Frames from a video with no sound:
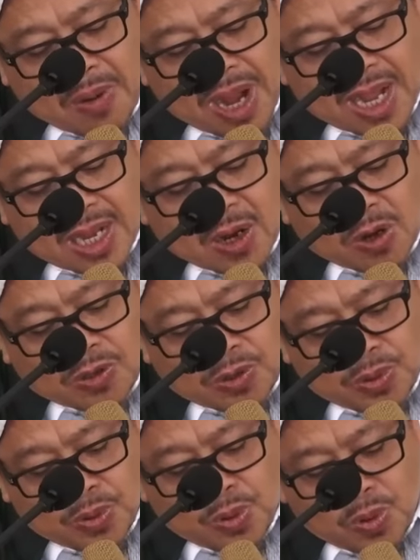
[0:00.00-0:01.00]

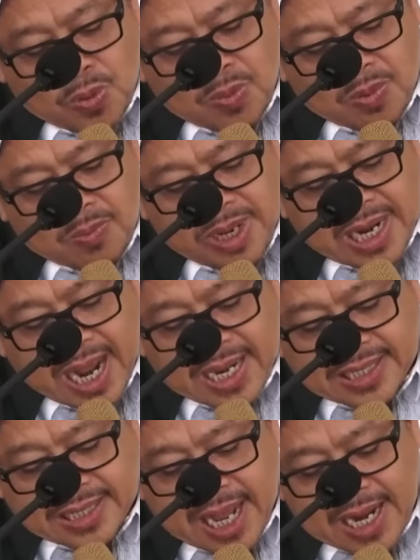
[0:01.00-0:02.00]
tawarasuhu min
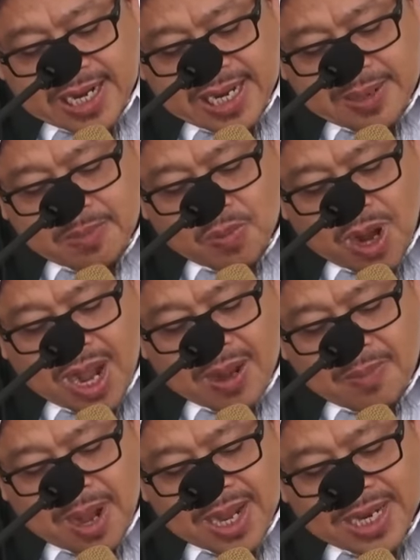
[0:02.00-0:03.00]
ajdadihim wa
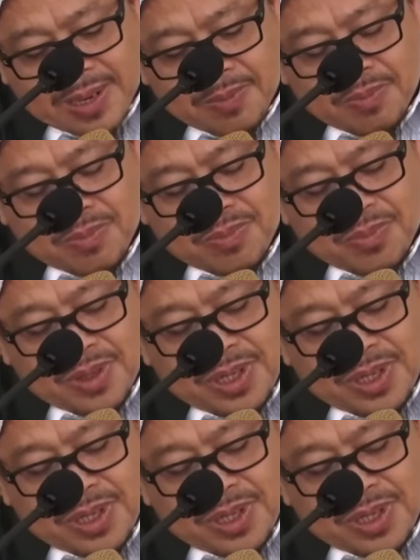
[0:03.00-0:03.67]
abaihim